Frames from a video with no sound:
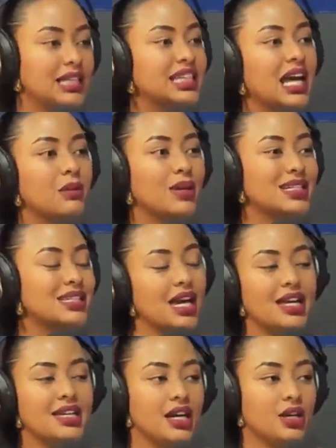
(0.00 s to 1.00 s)
tal vez
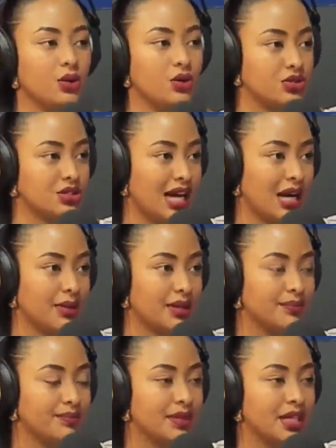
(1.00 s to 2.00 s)
ella no lo
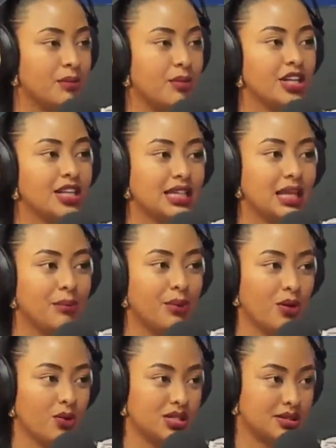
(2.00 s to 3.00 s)
sabe. Pero ella
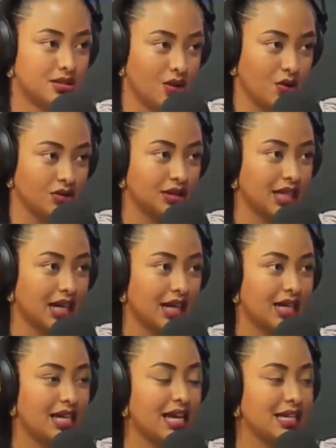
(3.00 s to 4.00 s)
tampoco es tonta
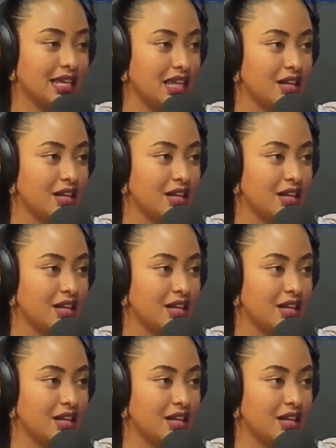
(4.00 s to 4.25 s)
y ella